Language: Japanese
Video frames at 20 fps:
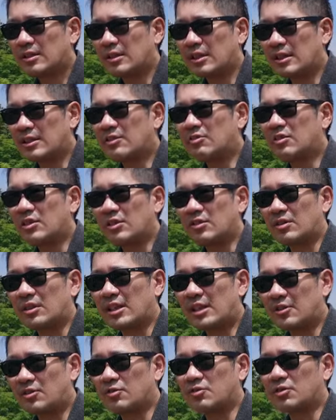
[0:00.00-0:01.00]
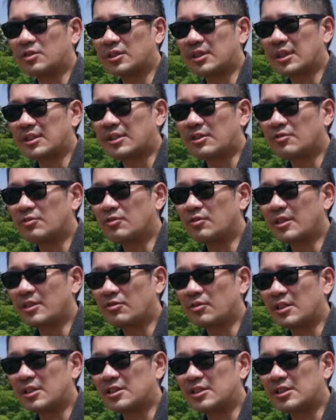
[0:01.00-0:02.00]
エネルギー、電力を使っているのは、
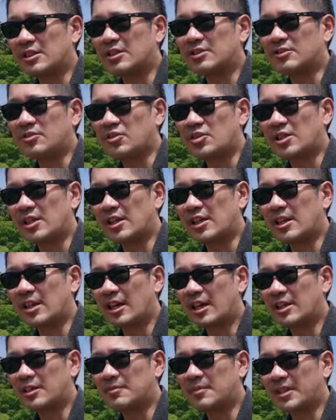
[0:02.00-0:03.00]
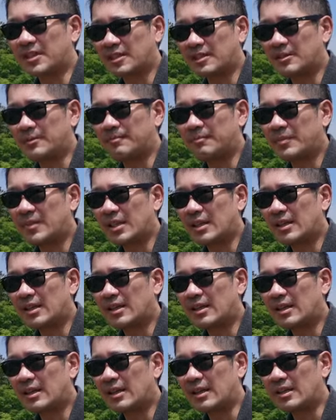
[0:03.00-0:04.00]
これは事実としてあります。
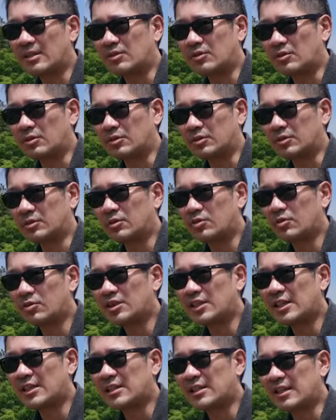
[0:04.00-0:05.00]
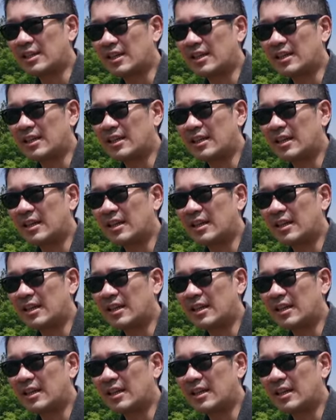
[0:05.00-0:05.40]
で、えっ、ー、と、そこにですね、